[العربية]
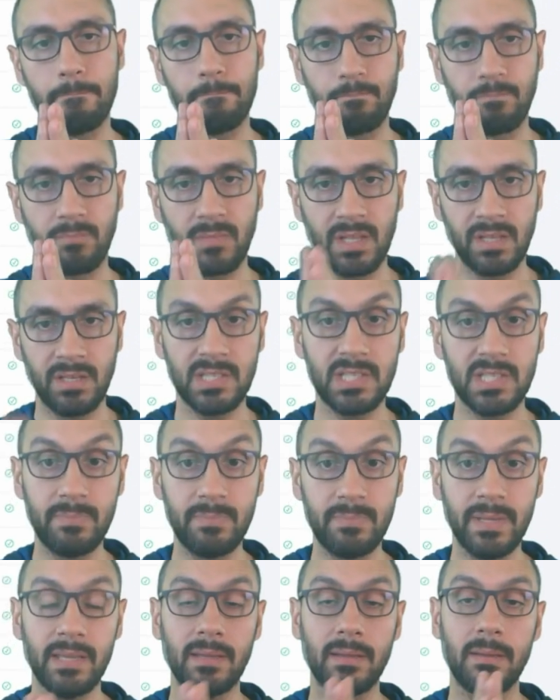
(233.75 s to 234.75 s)

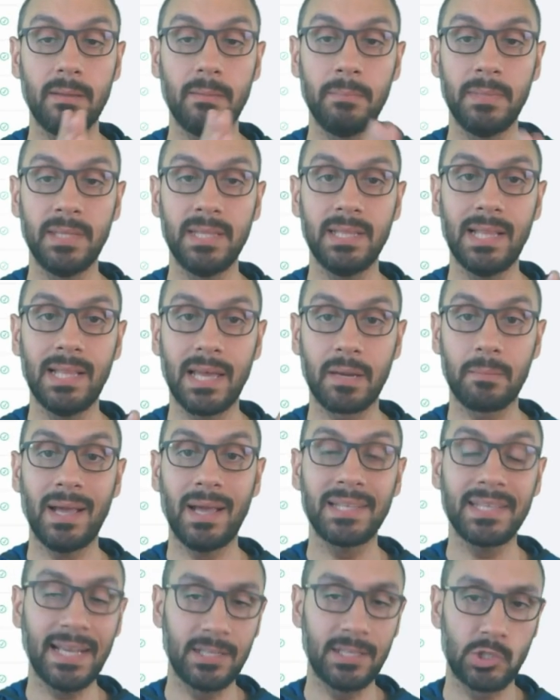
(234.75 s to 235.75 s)
نسبة من الأرباح
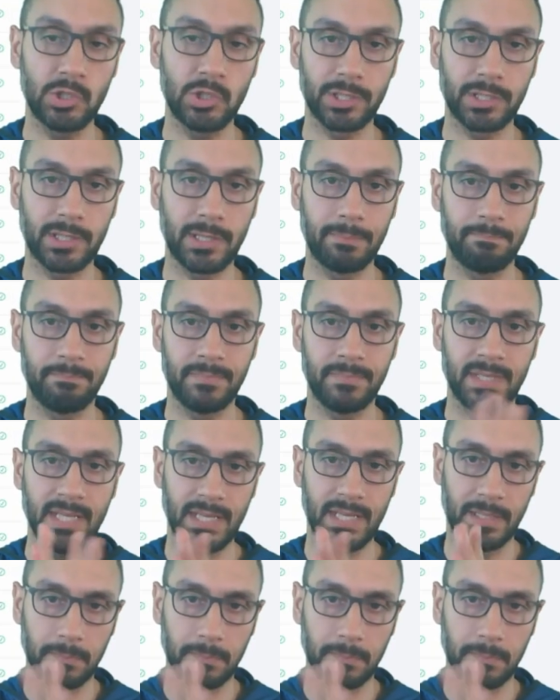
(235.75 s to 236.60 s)
تاعت الشركة يعني